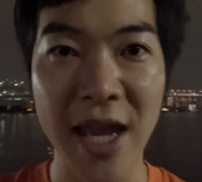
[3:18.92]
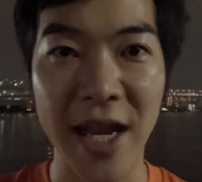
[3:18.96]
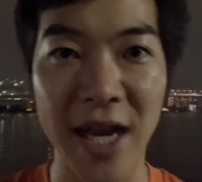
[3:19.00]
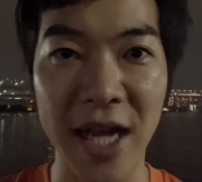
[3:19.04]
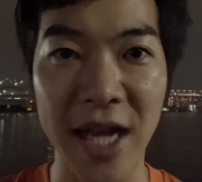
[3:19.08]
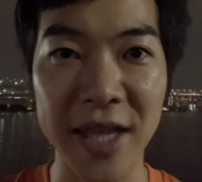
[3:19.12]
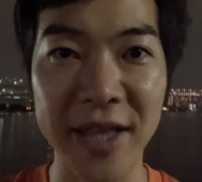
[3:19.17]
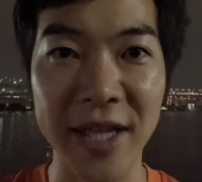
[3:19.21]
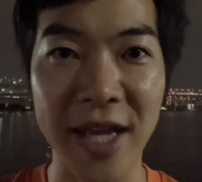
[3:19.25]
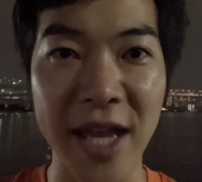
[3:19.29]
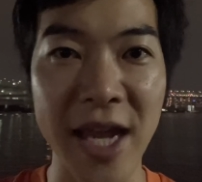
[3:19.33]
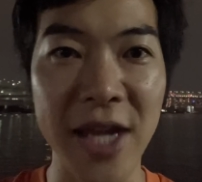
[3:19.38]
な
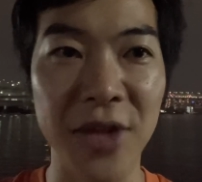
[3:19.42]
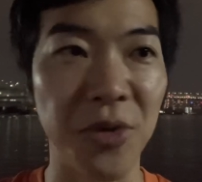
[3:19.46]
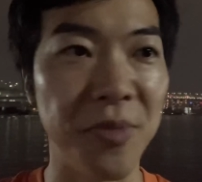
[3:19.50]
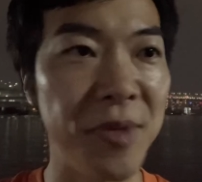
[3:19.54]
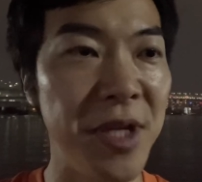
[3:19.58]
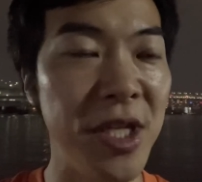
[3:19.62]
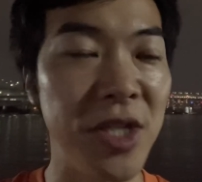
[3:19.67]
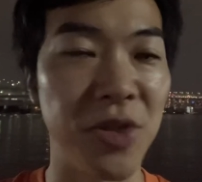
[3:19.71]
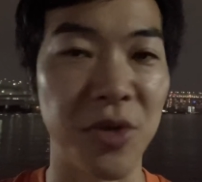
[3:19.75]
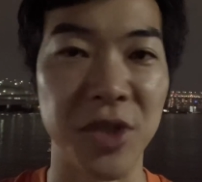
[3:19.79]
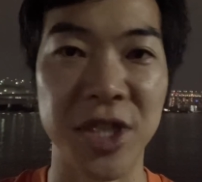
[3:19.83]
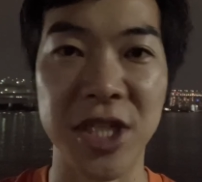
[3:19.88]
んだ A と
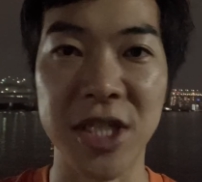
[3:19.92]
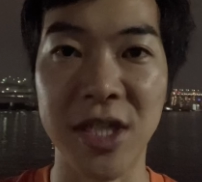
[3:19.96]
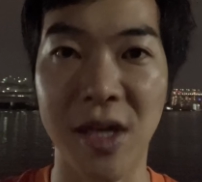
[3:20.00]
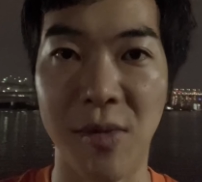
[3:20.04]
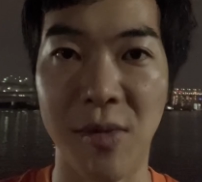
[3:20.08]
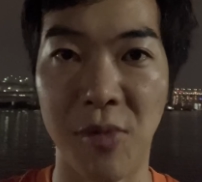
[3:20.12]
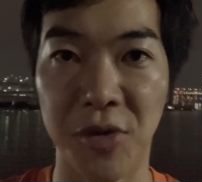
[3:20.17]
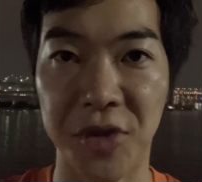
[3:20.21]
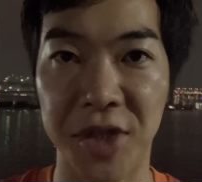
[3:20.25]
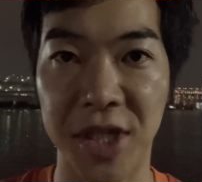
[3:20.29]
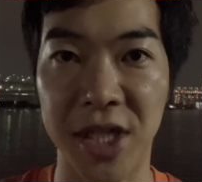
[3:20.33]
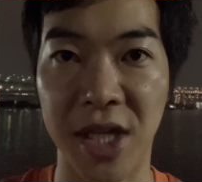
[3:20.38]
B と C は
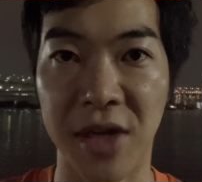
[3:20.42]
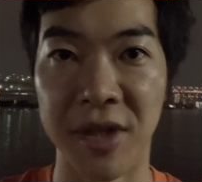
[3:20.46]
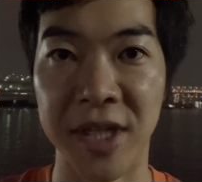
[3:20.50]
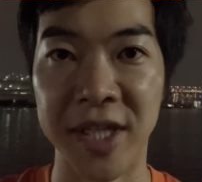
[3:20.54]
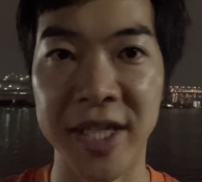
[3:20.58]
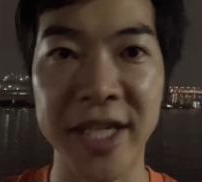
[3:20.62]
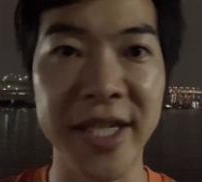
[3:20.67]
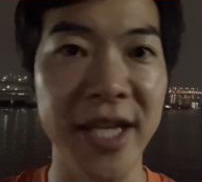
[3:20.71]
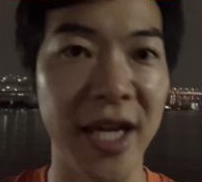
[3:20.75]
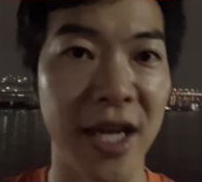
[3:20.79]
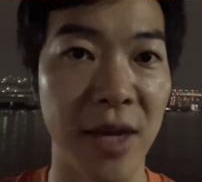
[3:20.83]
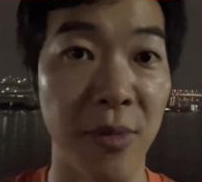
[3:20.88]
持ってきたのに
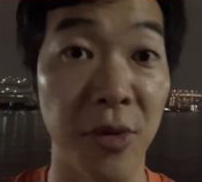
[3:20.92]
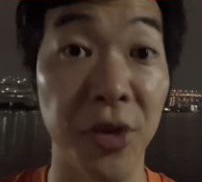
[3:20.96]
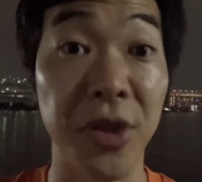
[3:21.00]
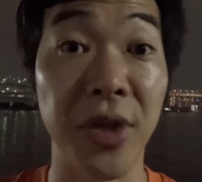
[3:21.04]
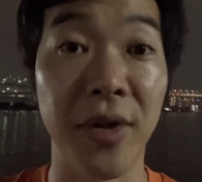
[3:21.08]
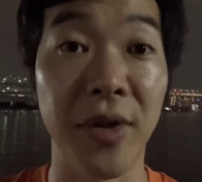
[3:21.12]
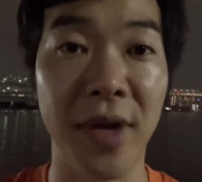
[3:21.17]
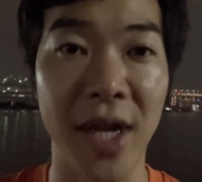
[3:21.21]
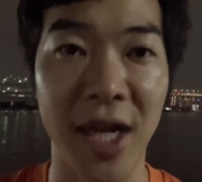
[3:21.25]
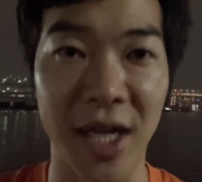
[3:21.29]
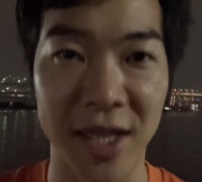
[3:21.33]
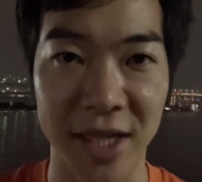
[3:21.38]
D だけ持って
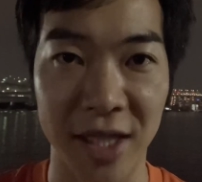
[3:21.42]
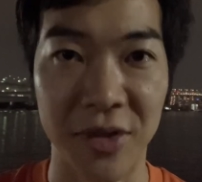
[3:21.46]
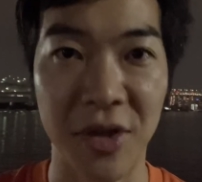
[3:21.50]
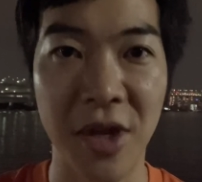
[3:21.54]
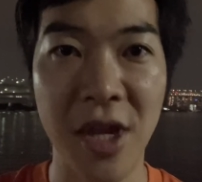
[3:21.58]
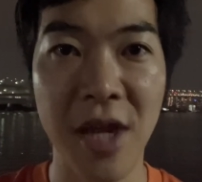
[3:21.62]
こなかったと。